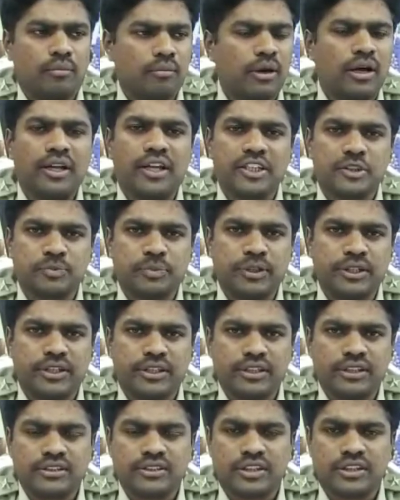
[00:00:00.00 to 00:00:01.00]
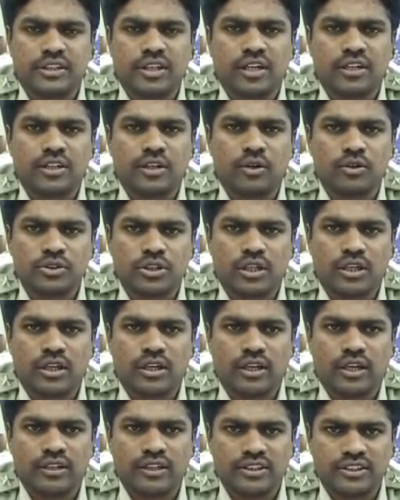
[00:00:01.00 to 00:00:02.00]
మా ఎస్పీ సిద్ధార్థ కౌశల్
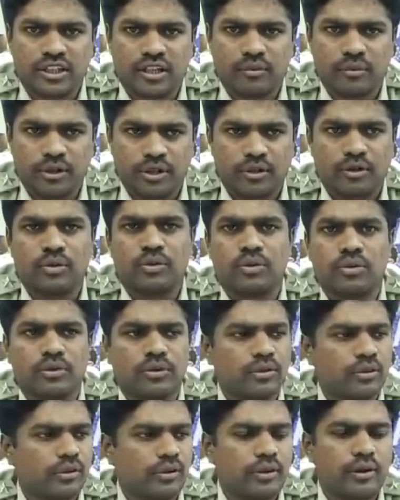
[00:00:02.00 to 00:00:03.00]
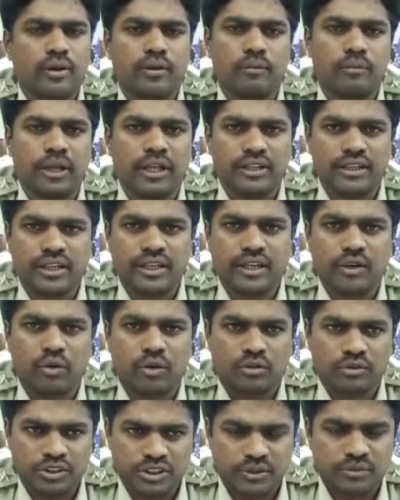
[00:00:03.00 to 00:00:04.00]
గారి ఆదేశాల మేరకు మీ అందరికీ
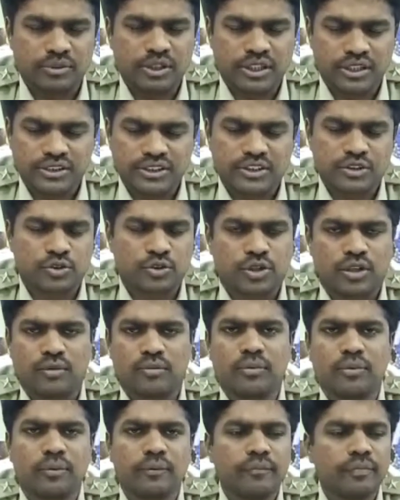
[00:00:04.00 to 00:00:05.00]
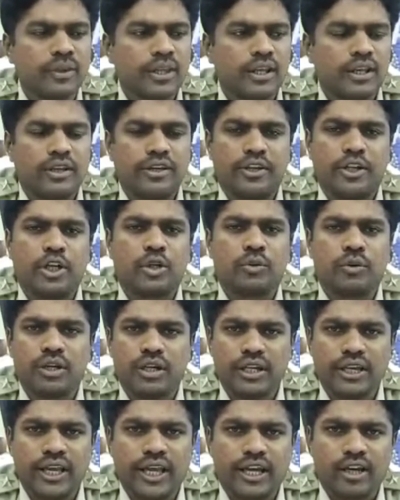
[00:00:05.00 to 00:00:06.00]
ఒక విషయం తెలియజేస్తున్నాము
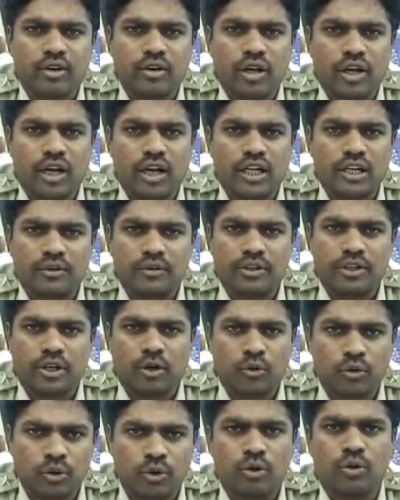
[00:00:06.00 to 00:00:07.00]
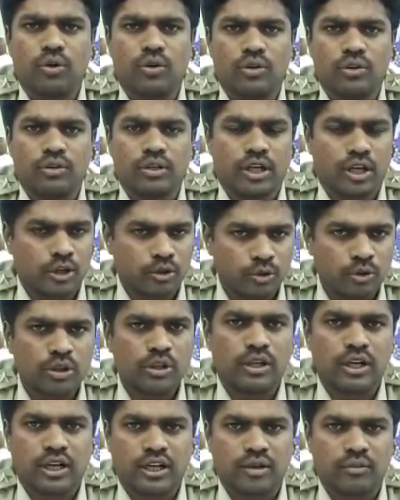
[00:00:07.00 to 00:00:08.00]
ఎటువంటి గ్యాంగులు అలాంటివి టౌన్లో కర్నూలు
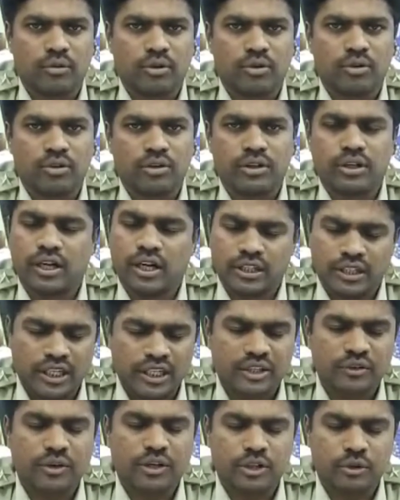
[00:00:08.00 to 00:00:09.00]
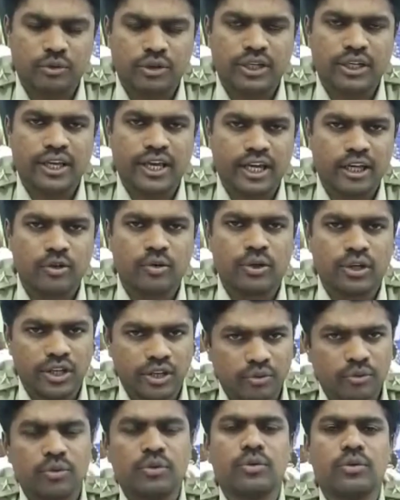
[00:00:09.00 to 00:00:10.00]
నగరంలో అట్లాంటివి ఎటువంటి గ్యాంగులు
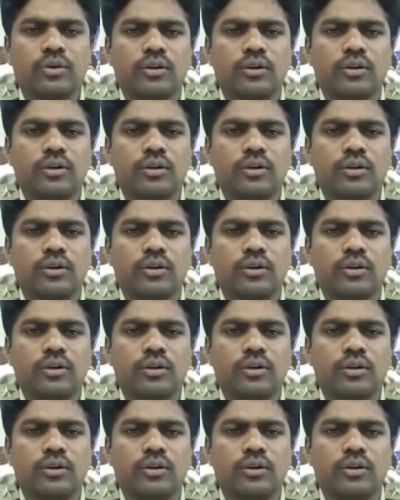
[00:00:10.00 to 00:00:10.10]
లేవు